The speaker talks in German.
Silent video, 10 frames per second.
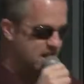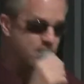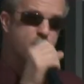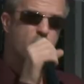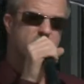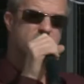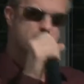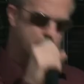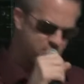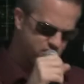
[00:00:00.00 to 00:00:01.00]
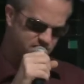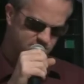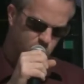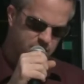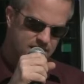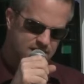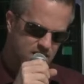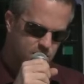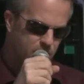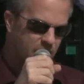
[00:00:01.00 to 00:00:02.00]
kann. Die Würde des Menschen ist
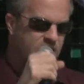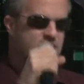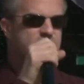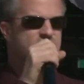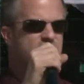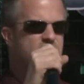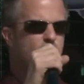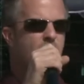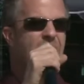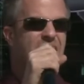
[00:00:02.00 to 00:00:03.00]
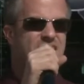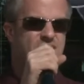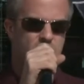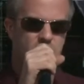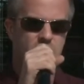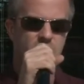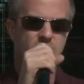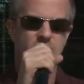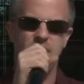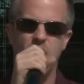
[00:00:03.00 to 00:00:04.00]
unantastbar, sie zu achten
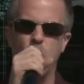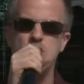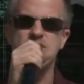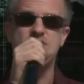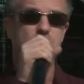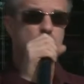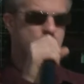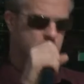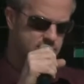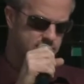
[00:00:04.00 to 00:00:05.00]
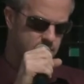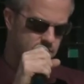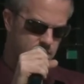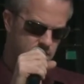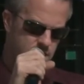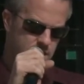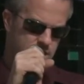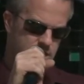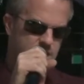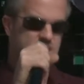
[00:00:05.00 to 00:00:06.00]
und zu schützen
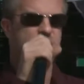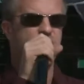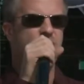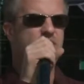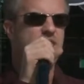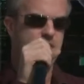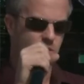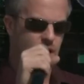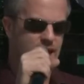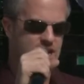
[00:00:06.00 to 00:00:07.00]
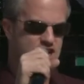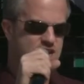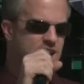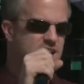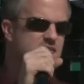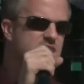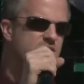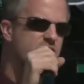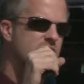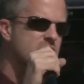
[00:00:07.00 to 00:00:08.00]
ist die Verpflichtung aller staatlichen
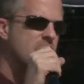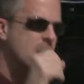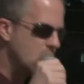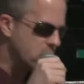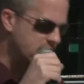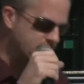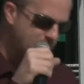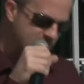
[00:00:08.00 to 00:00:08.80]
Gewalt. Und jetzt